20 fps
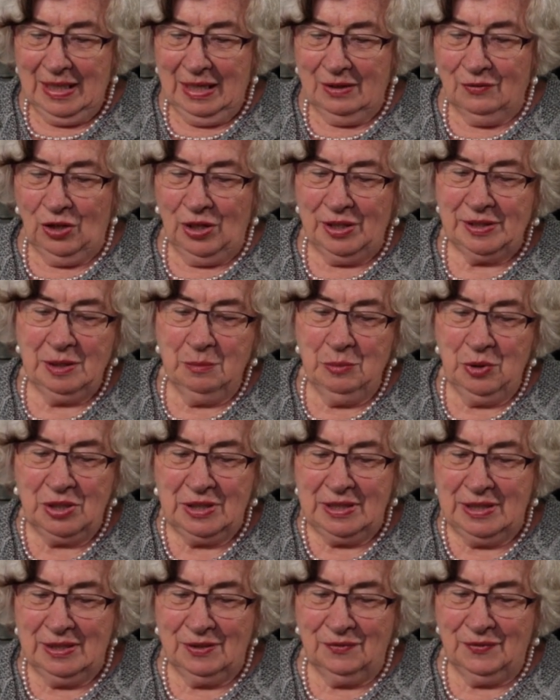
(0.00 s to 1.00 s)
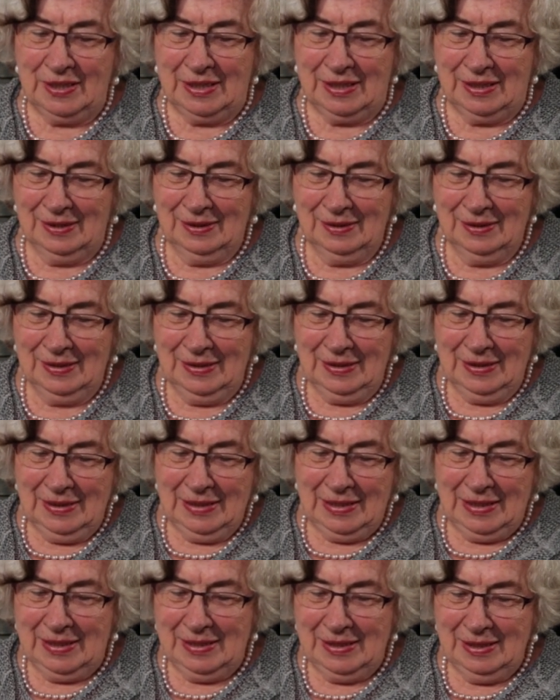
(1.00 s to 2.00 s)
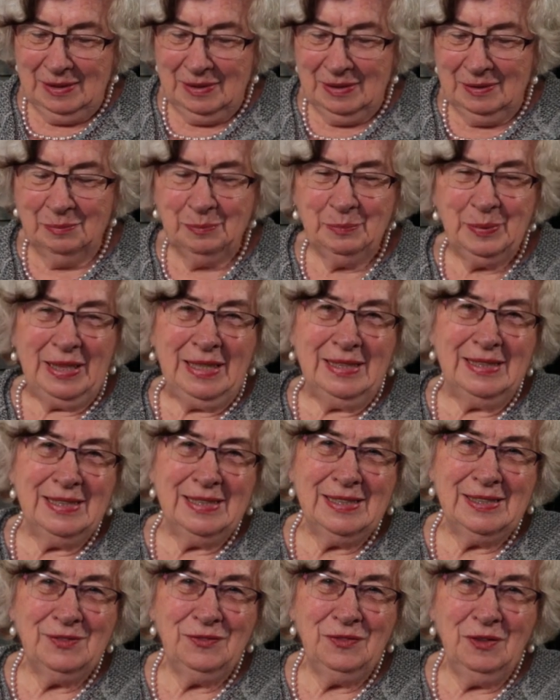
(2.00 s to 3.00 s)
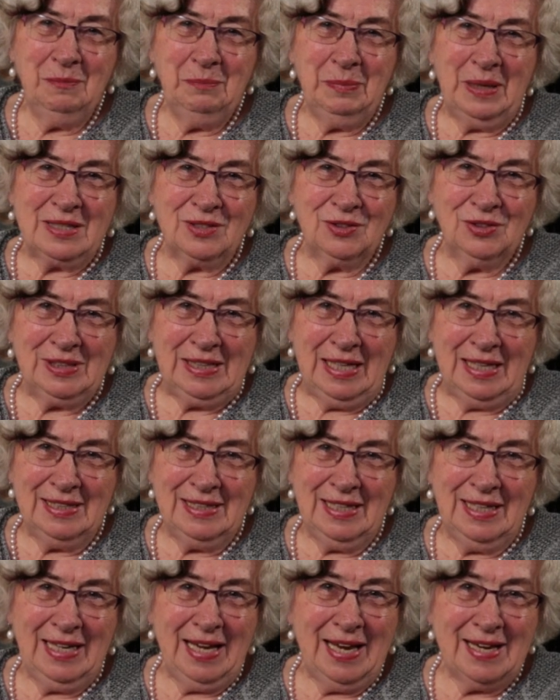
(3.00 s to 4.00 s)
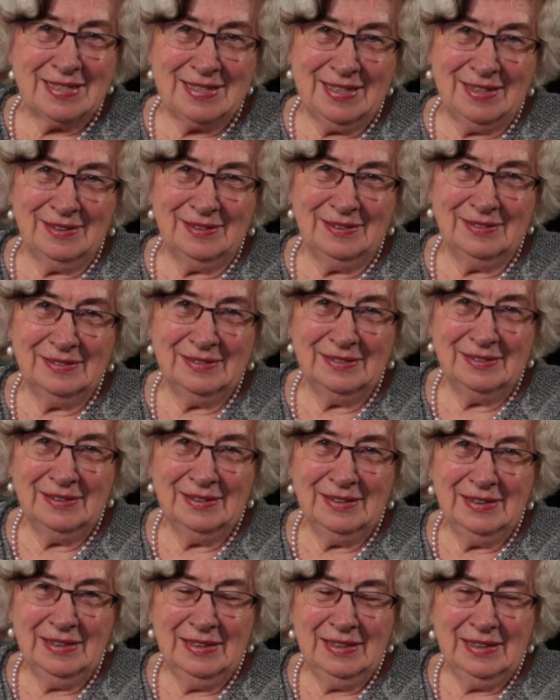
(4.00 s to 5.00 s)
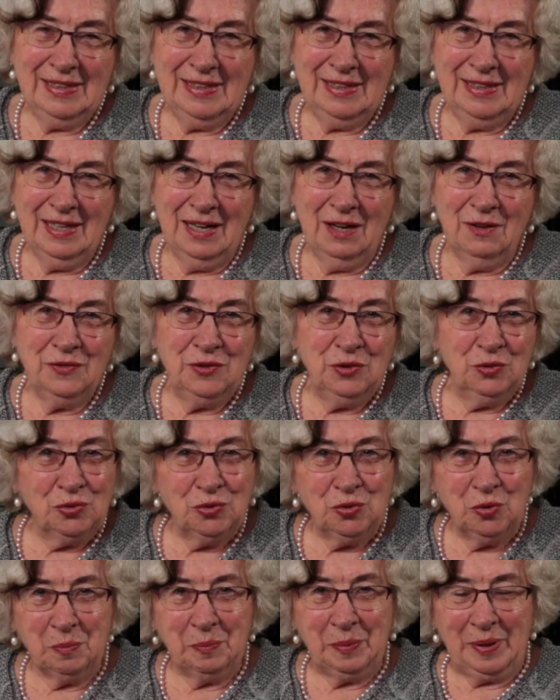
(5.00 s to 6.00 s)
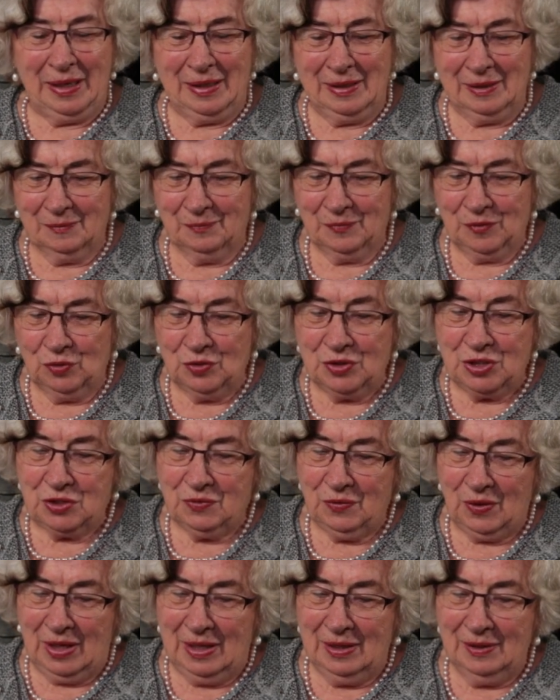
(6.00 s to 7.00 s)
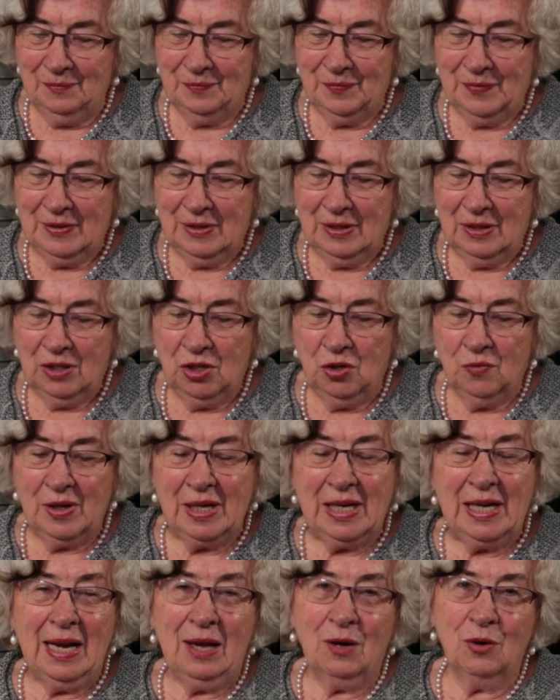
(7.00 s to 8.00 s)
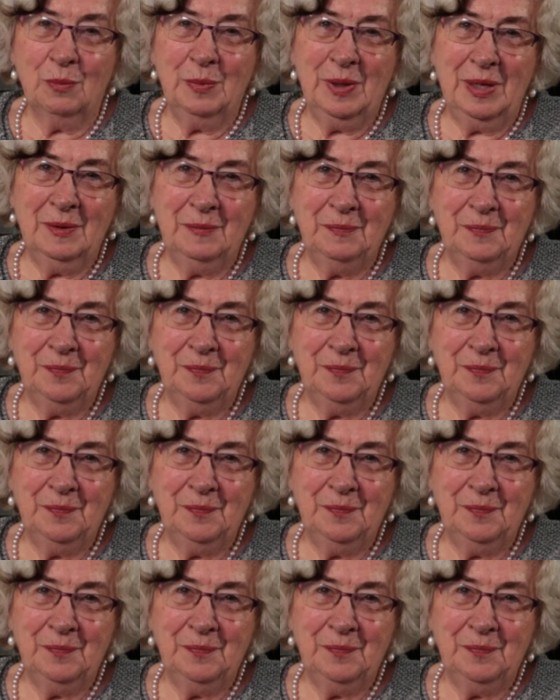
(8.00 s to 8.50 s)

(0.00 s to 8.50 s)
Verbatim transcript: Aber heute möchte ich wieder eine Predigt von Pastor Daniel Exler hier auf YouTube bringen, und zwar über Glaube.